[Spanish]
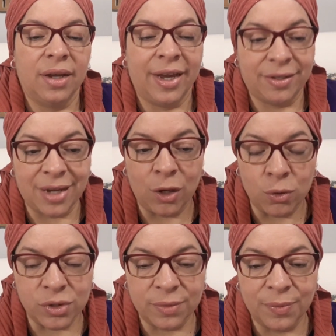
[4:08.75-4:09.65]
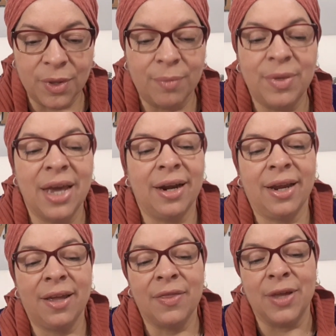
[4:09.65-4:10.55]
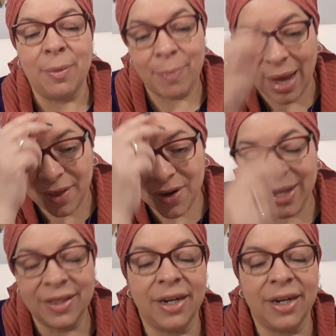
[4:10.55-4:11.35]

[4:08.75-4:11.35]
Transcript: esta luz viene del Padre,